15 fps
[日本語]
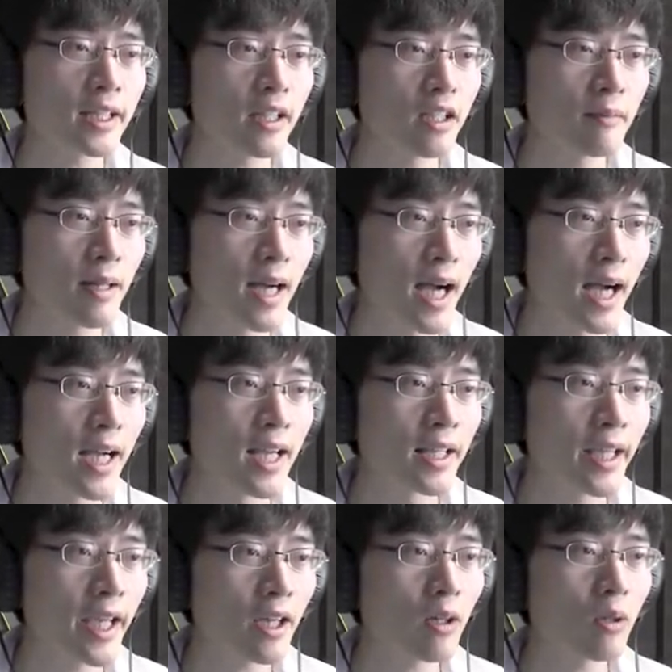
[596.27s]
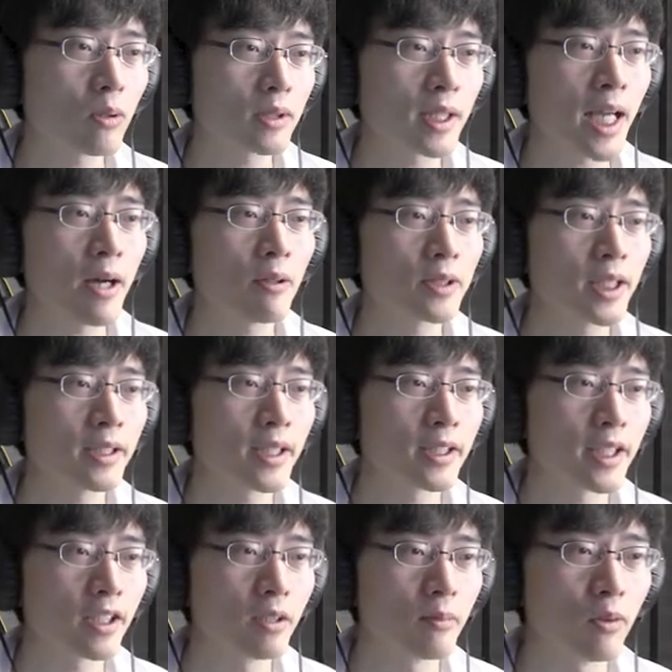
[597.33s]
れれば、結構倒せるん
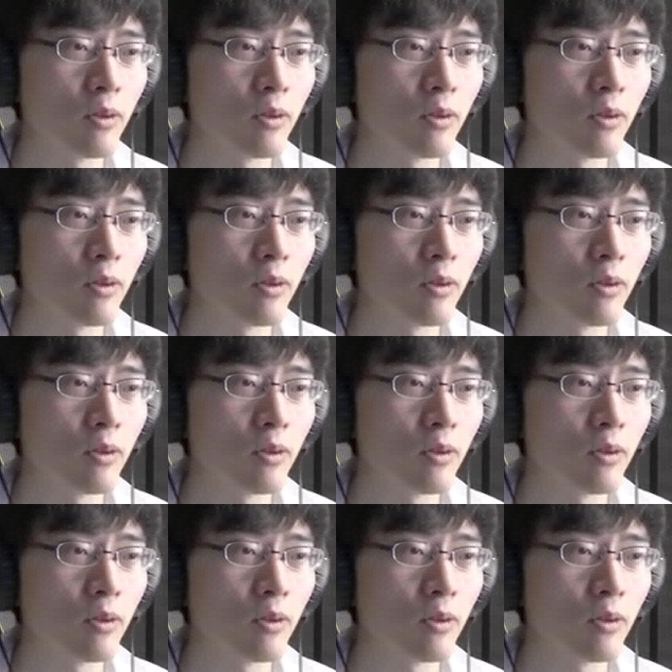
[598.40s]
ですけど